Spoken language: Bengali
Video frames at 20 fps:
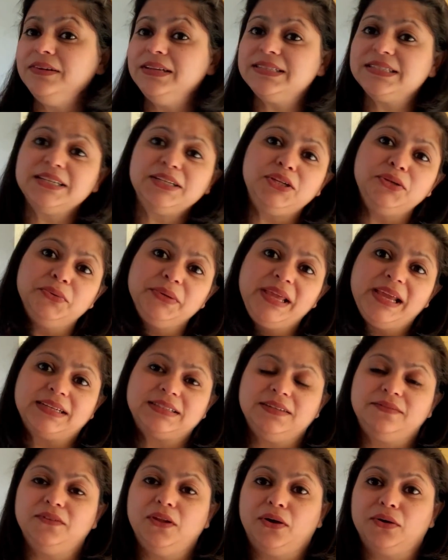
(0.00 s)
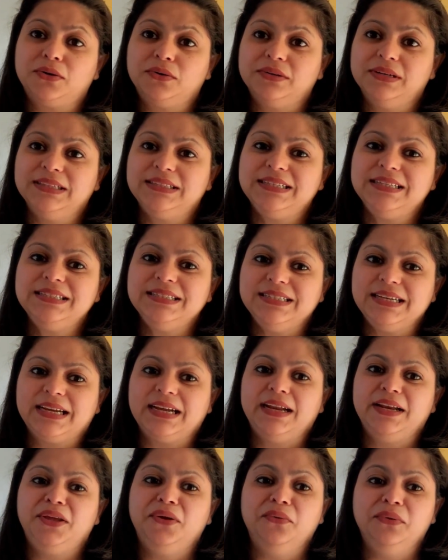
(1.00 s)
রিসেন্টলি উনি একটা ব্লগ করেছেন
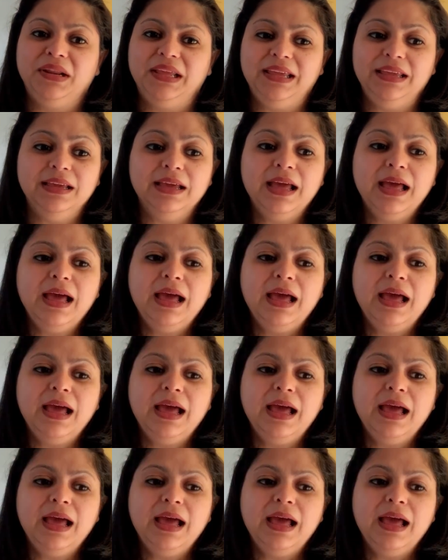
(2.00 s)
যেখানে উনি